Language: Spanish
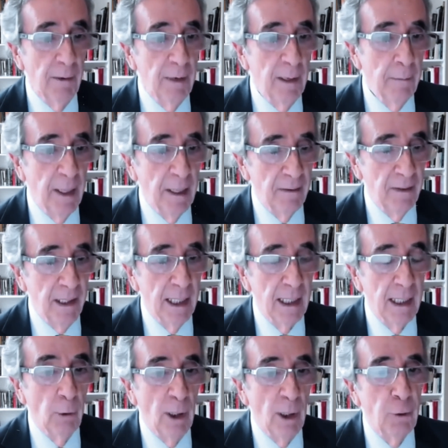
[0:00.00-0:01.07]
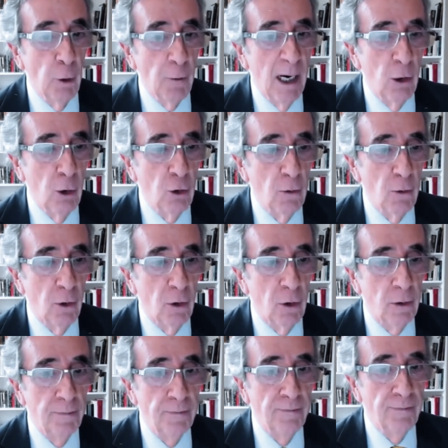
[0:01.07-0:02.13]
Más bien pareciera que lo han tomado
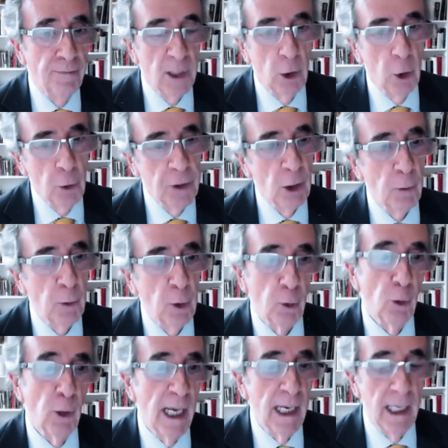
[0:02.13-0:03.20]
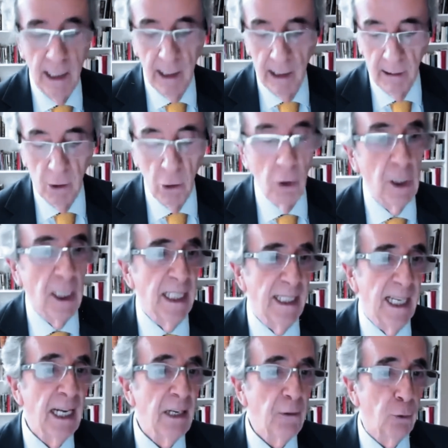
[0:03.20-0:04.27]
como otra oportunidad de
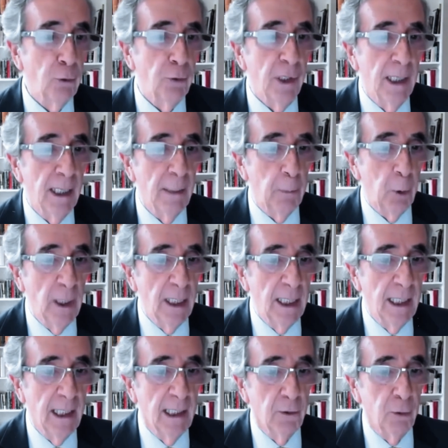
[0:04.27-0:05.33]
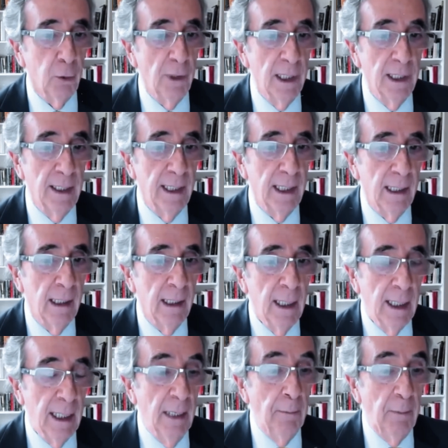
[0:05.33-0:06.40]
concretar sus ideas políticas o bien de
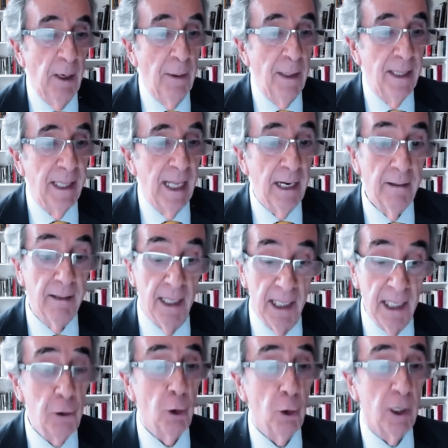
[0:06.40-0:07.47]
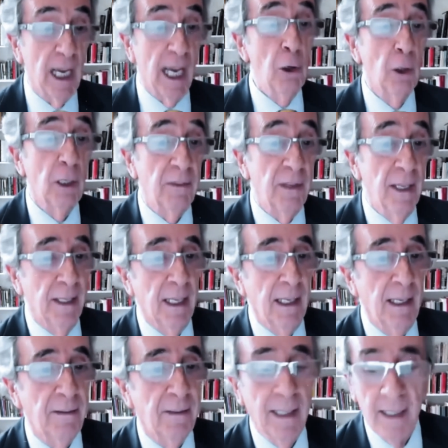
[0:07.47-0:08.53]
implementar derechos que a ellos les
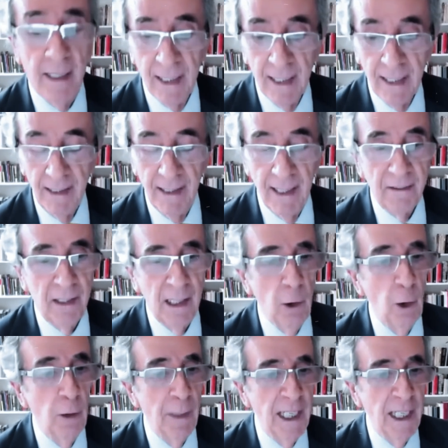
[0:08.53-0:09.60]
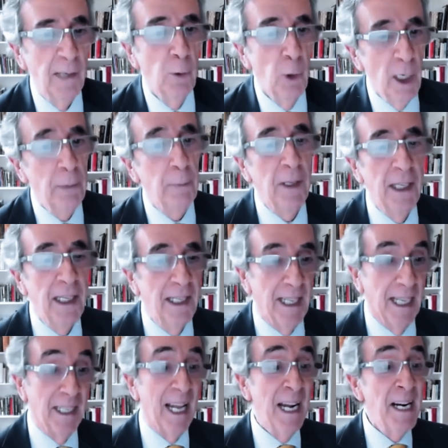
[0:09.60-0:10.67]
interesan y hacerlo de manera muy
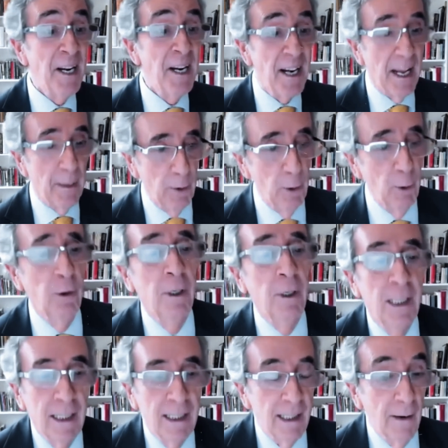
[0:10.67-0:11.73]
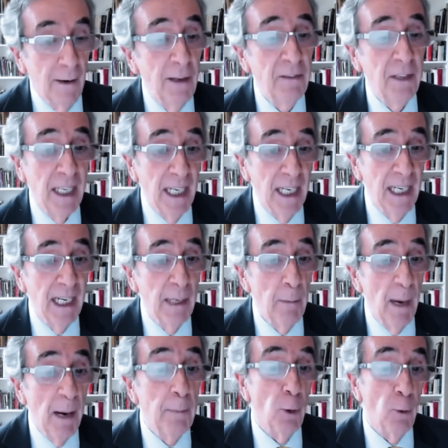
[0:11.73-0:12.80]
expedita, tan rápido que a veces
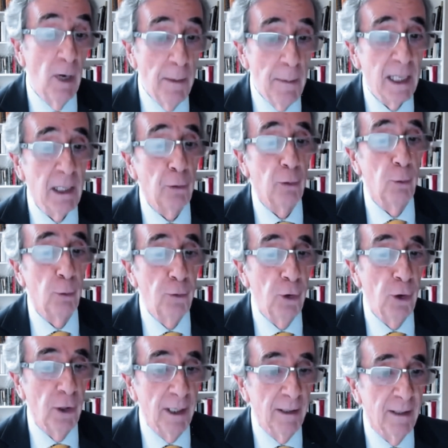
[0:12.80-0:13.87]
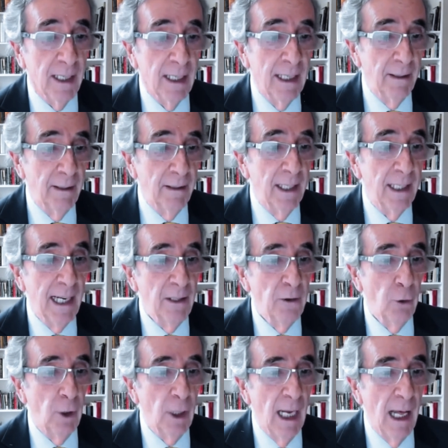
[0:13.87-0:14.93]
generan más problemas que soluciones,
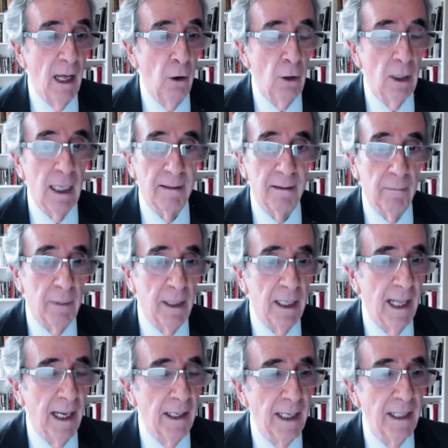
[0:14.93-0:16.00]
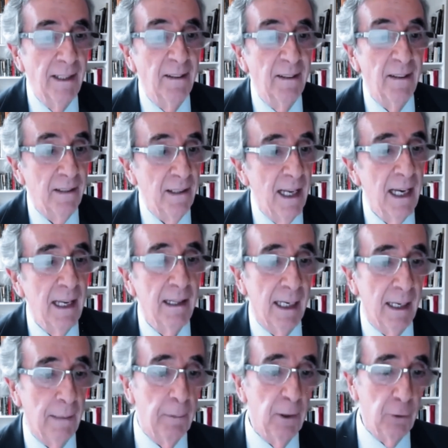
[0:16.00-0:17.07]
dejando de lado las verdaderas
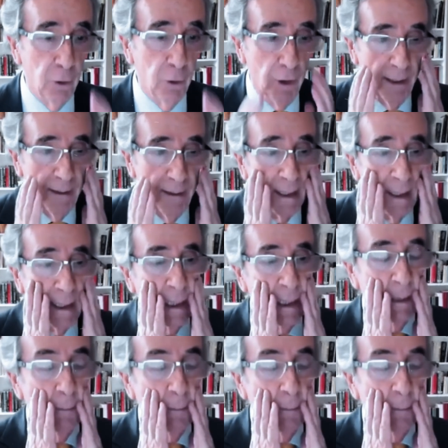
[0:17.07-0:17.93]
necesidades de las personas.